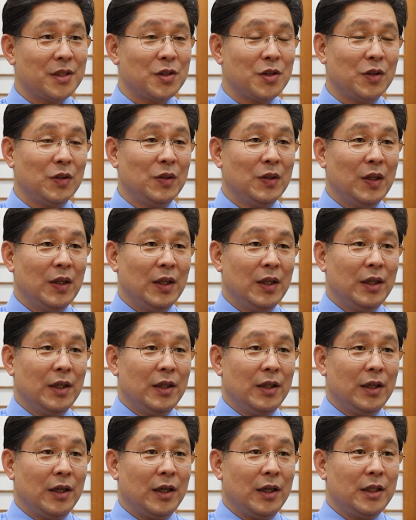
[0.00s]
그래서
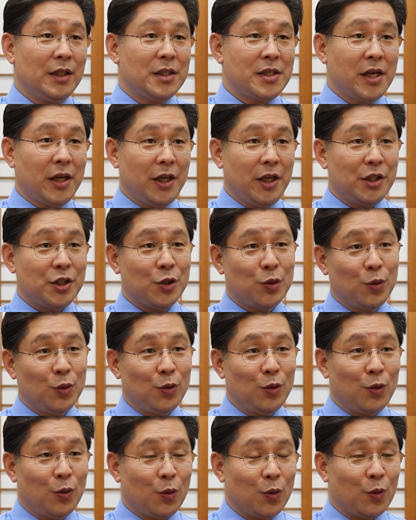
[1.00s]
이 세계
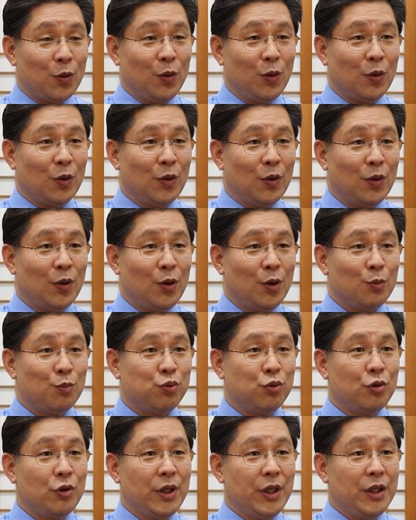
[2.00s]
지도를 놓고
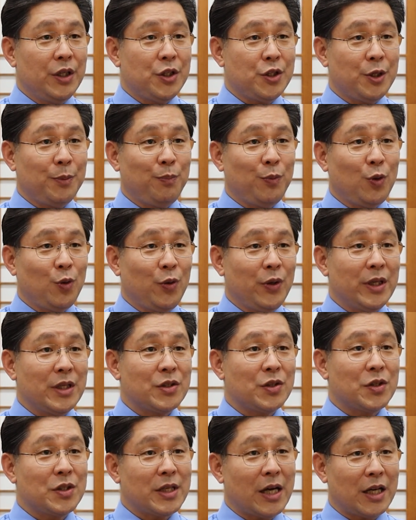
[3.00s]
북위
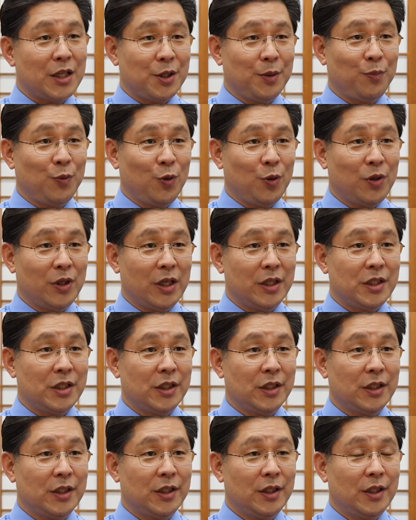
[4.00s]
10도에서
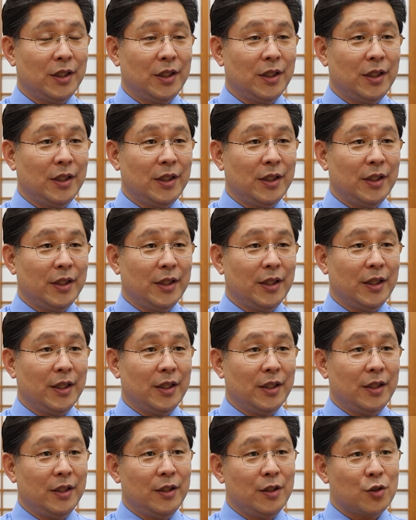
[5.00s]
40도까지
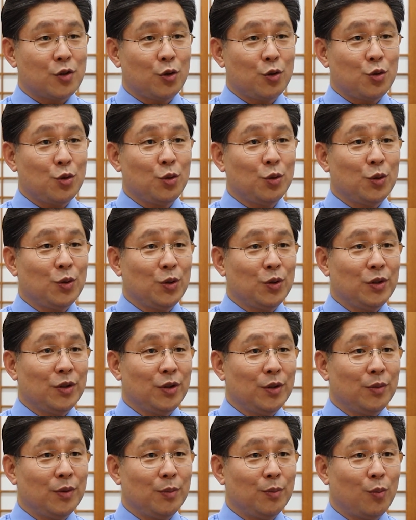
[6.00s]
예, 이
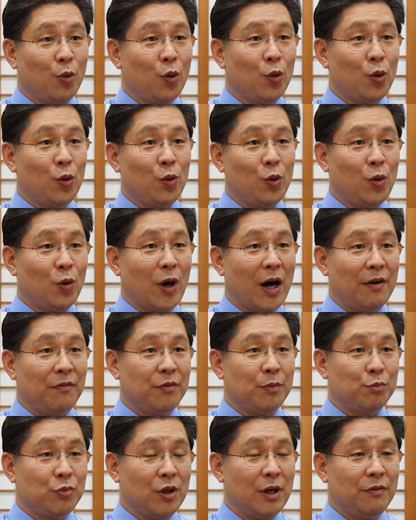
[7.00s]
서쪽으로는 모로코,
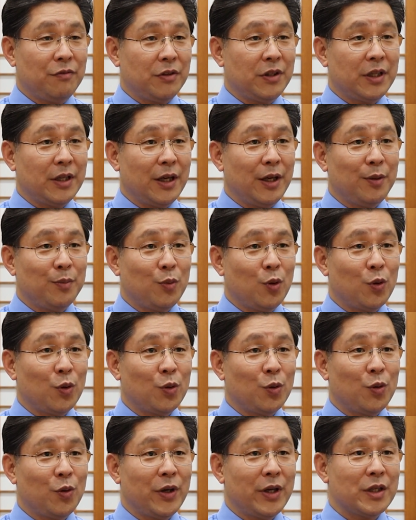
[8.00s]
북아프리카의
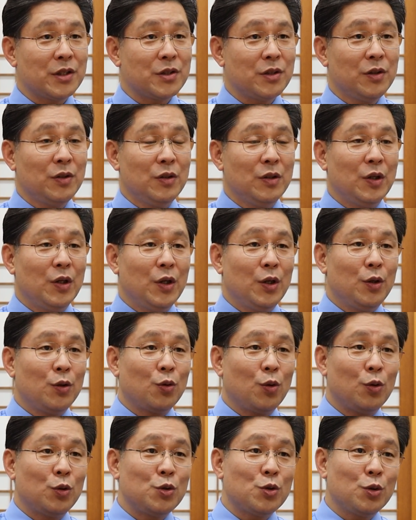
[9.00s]
모로코에서
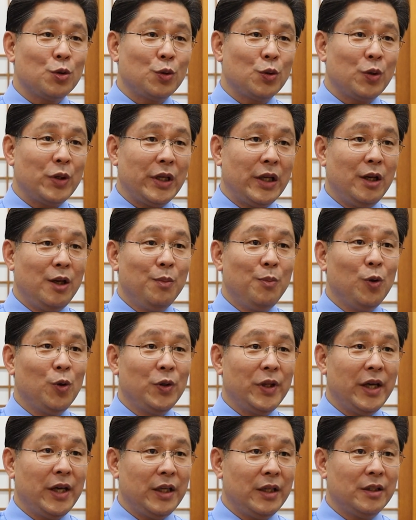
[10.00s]
동쪽으로
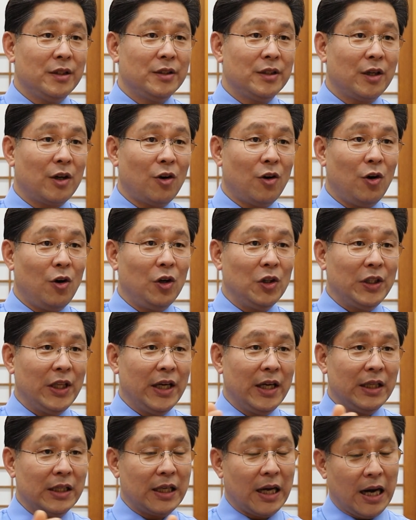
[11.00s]
일본에 이르는
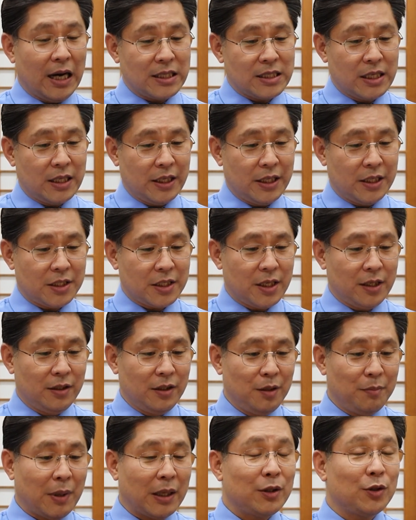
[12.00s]
거대한 가상의
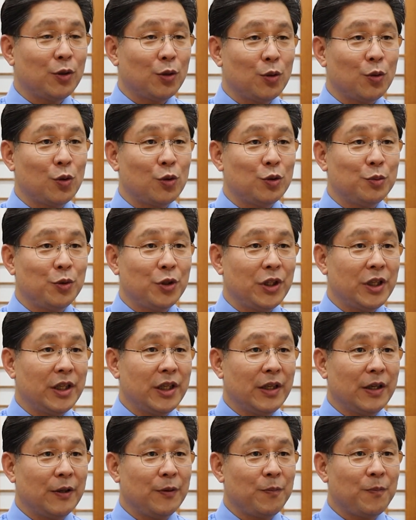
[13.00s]
창을 만들어 놓고
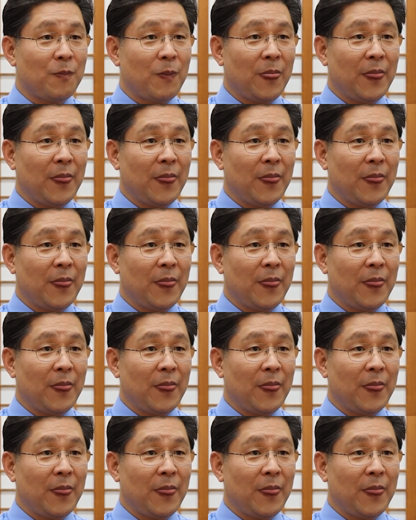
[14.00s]
보니까